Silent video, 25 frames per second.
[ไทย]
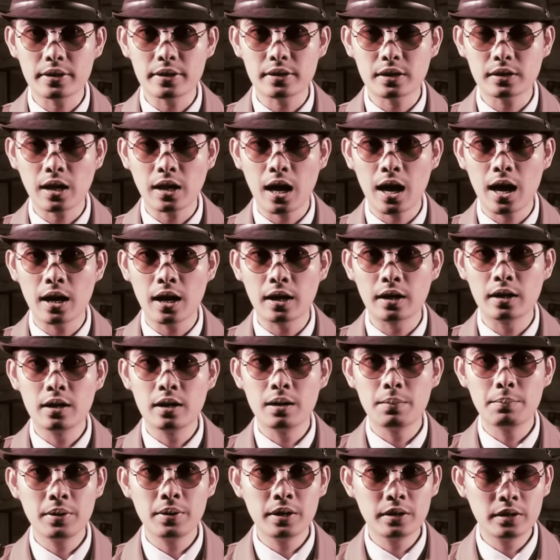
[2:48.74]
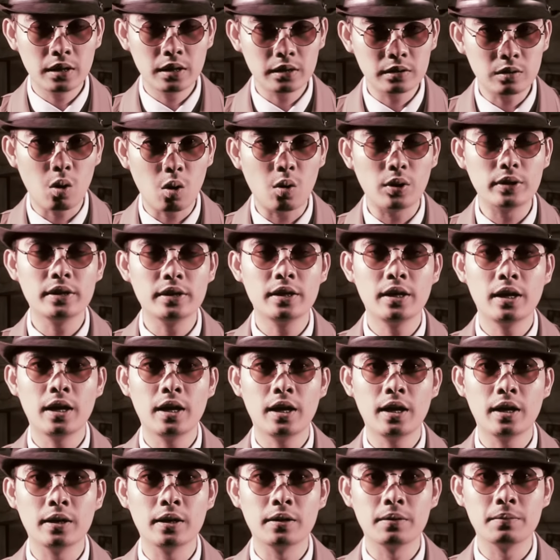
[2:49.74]
8สตางค์เมื่อเดือนก่อนนี่เอ
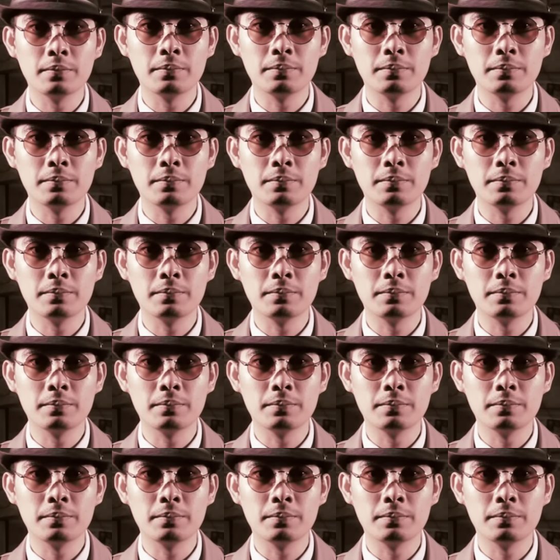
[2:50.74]
ง